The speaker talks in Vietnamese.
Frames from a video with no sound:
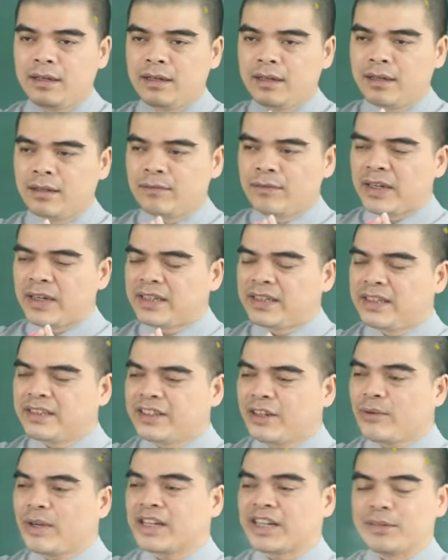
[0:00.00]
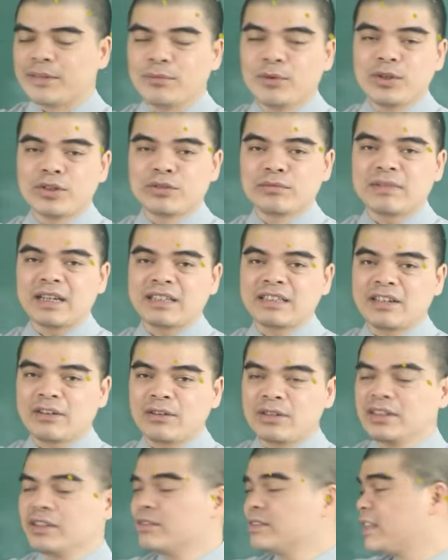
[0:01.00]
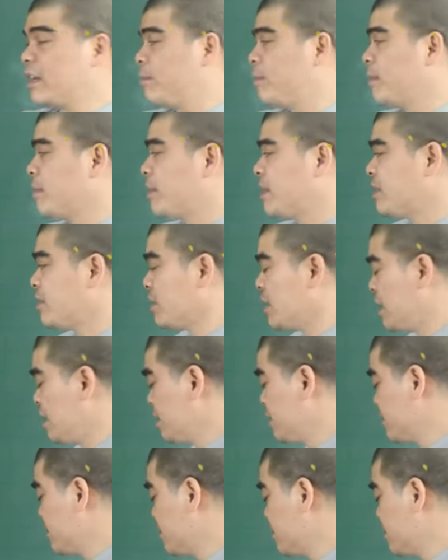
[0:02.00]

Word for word: À, vậy thì trong ngày kỷ mùi chúng ta sẽ có những con giáp may mắn sau đây.